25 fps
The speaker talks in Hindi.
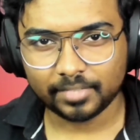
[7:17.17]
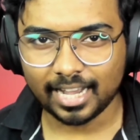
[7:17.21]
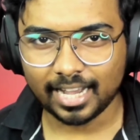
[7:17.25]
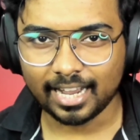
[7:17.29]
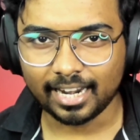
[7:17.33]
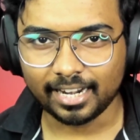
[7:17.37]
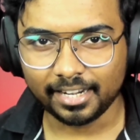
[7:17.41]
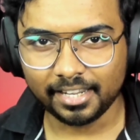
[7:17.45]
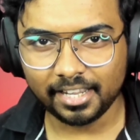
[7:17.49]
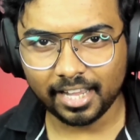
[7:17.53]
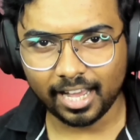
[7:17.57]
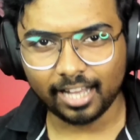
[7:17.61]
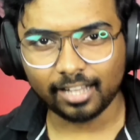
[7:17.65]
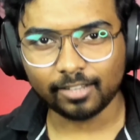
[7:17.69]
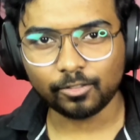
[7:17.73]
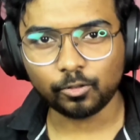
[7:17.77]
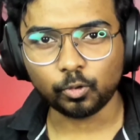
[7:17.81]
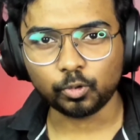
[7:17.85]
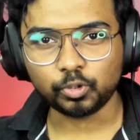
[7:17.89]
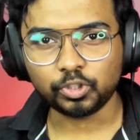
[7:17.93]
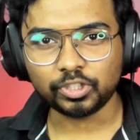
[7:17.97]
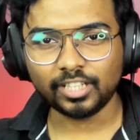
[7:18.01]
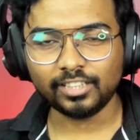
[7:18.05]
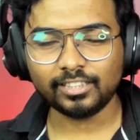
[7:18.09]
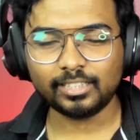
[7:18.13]
एंड या
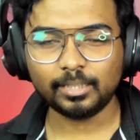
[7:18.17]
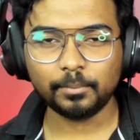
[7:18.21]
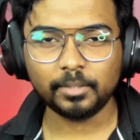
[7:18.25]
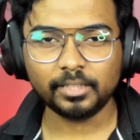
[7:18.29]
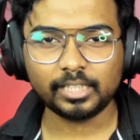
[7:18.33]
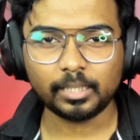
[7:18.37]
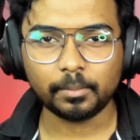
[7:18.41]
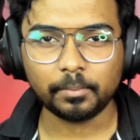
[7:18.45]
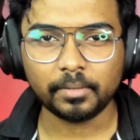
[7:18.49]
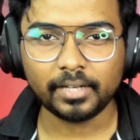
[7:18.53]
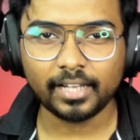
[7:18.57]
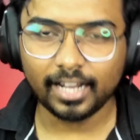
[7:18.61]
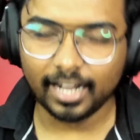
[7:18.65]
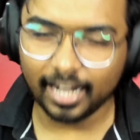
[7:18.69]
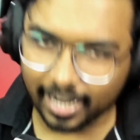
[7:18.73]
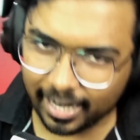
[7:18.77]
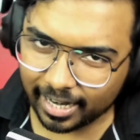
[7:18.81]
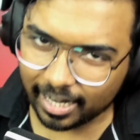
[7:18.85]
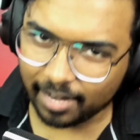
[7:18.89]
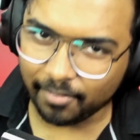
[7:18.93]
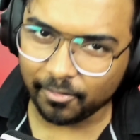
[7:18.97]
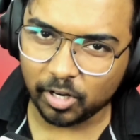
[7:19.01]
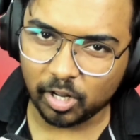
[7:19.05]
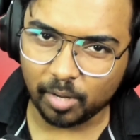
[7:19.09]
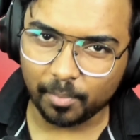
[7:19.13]
तो चलते मिलते अपने
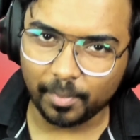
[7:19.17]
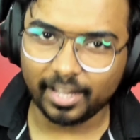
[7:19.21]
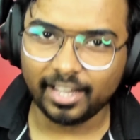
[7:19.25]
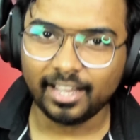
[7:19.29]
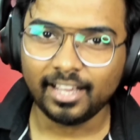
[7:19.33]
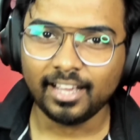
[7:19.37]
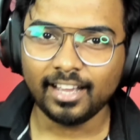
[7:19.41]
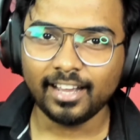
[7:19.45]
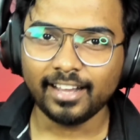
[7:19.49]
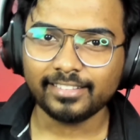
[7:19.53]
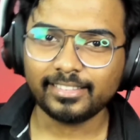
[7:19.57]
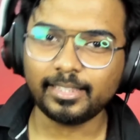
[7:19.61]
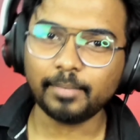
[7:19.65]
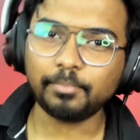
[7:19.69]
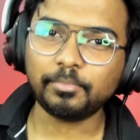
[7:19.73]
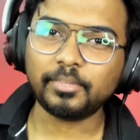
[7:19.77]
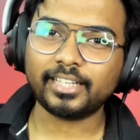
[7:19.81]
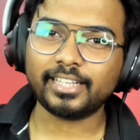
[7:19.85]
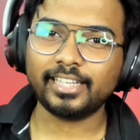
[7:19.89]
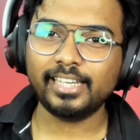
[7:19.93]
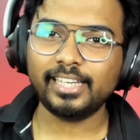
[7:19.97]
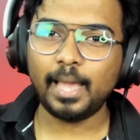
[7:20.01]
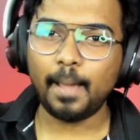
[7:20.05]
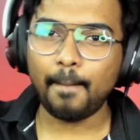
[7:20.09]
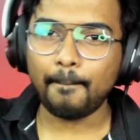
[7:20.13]
अगले वीडियो में तब तक
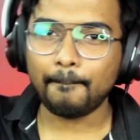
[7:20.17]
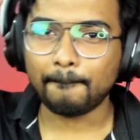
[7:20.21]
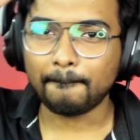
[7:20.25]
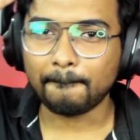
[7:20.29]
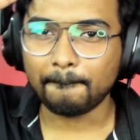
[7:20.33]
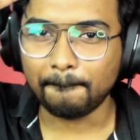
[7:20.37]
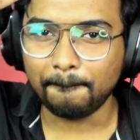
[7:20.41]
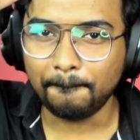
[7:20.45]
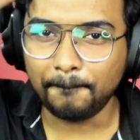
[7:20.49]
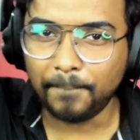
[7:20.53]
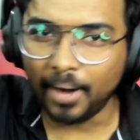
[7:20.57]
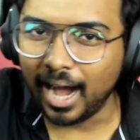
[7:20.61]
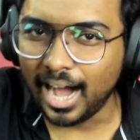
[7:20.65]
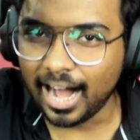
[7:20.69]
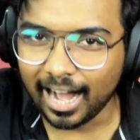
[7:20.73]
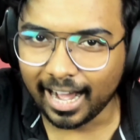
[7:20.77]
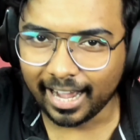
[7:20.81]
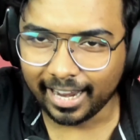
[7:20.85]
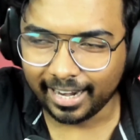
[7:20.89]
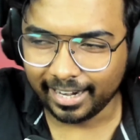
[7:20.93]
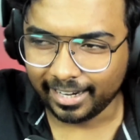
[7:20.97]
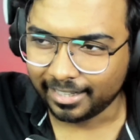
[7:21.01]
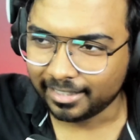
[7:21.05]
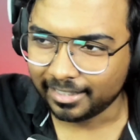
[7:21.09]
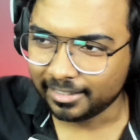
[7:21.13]
के लिए बाय